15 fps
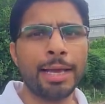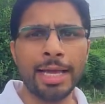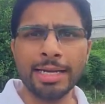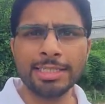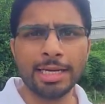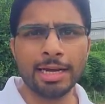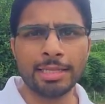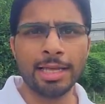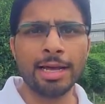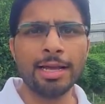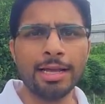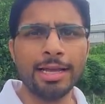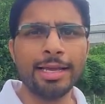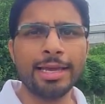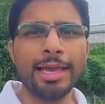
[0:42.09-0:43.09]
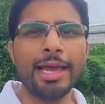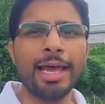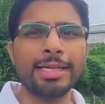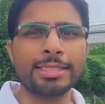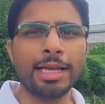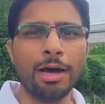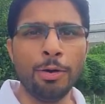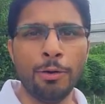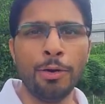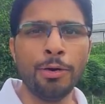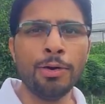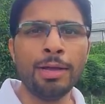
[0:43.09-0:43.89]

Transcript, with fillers: मैं नहीं चाहता कि ऐसा हो